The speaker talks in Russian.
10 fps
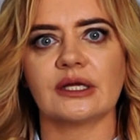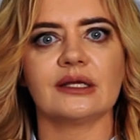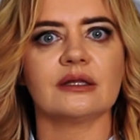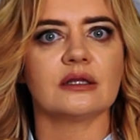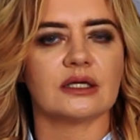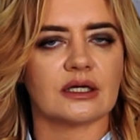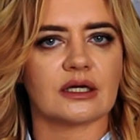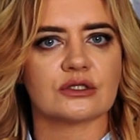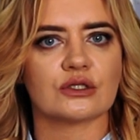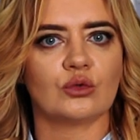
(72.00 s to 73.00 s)
иных
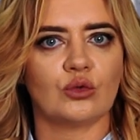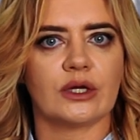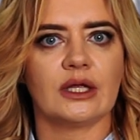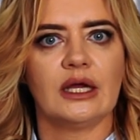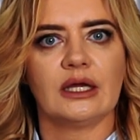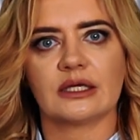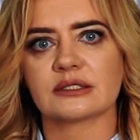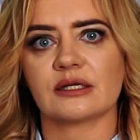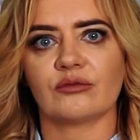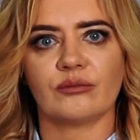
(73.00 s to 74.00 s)
категорий,
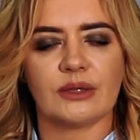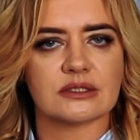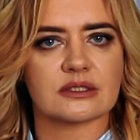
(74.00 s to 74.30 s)
если вместе